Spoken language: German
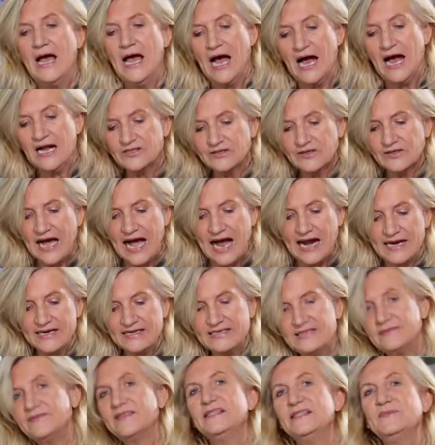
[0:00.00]
Also
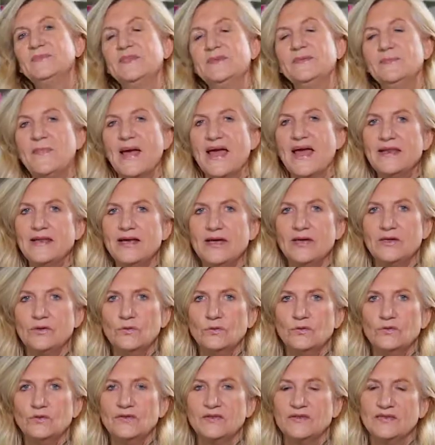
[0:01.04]
alles, was mit Männern
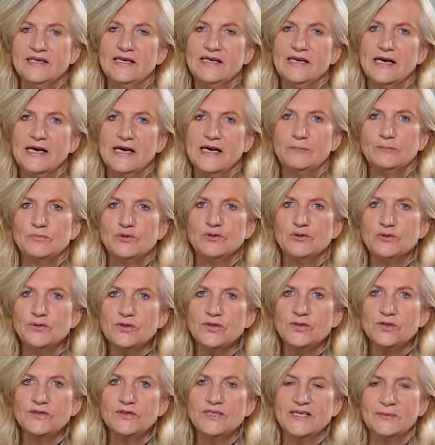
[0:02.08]
und ihrer
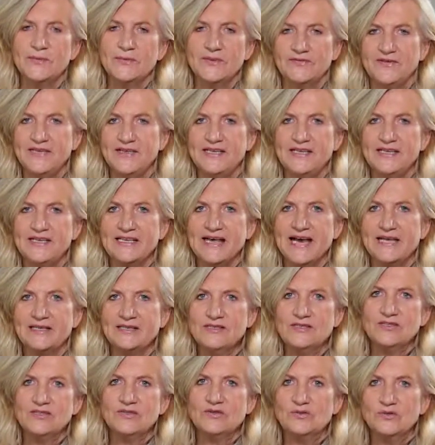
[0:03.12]
Psyche und ihren
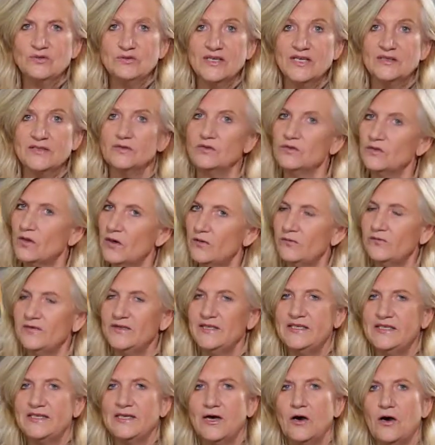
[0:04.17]
Befindlichkeiten zu tun hat und
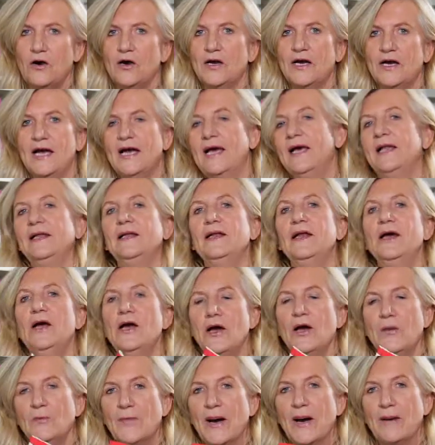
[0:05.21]
hoffentlich auch ein
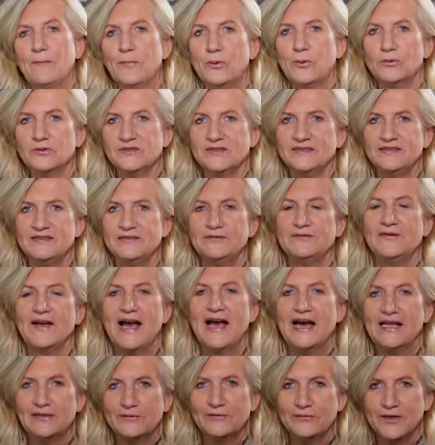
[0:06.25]
paar positive
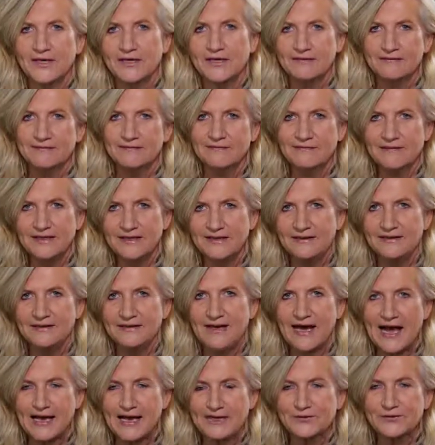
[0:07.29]
Antworten in
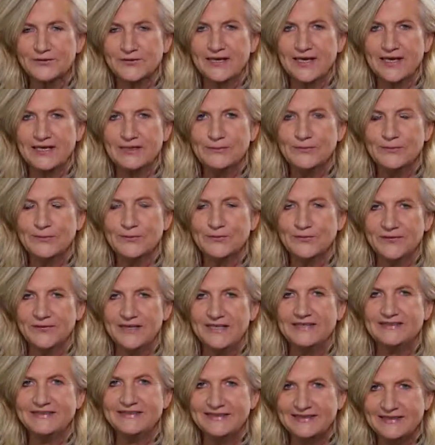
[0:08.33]
der aktuellen
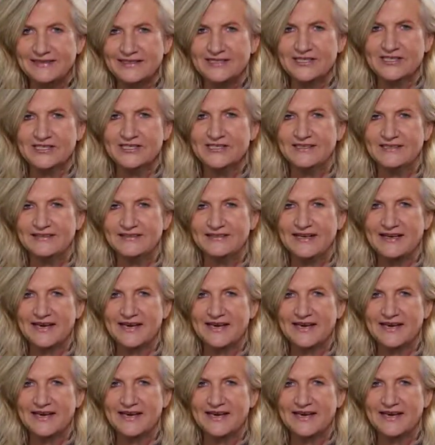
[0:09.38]
Profiltitelgeschichte.